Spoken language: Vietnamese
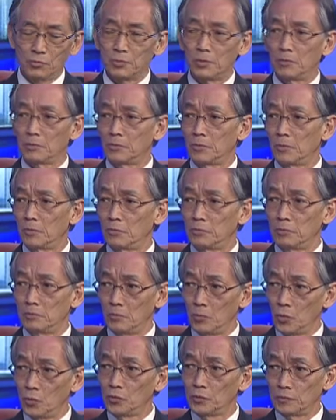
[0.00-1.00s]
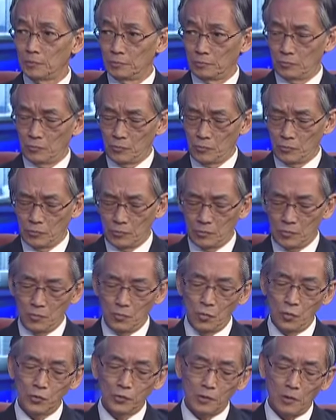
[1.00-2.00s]
ông tổng thống Bush
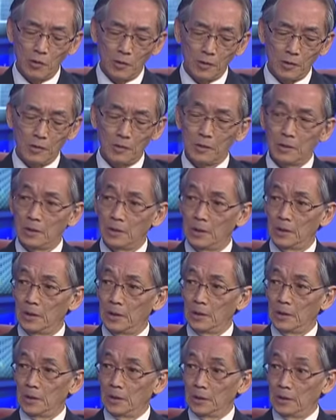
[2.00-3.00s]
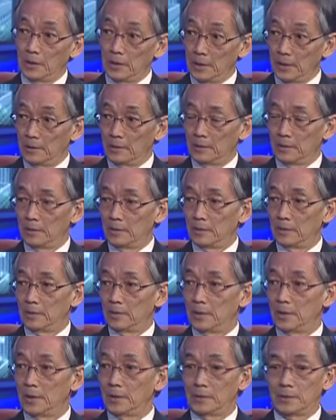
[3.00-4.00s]
Bush con đó đó
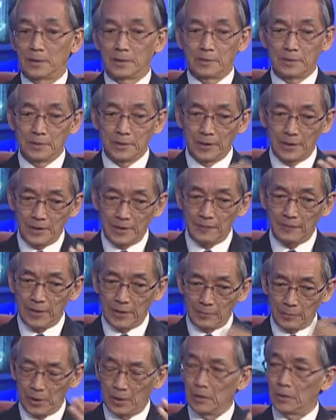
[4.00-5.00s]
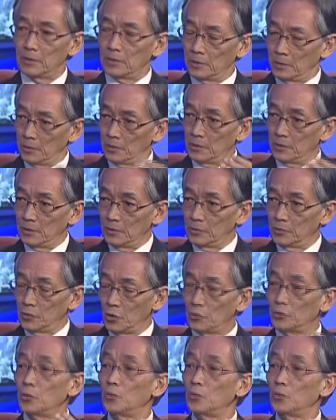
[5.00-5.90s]
thì nhìn thấy vậy bảo cho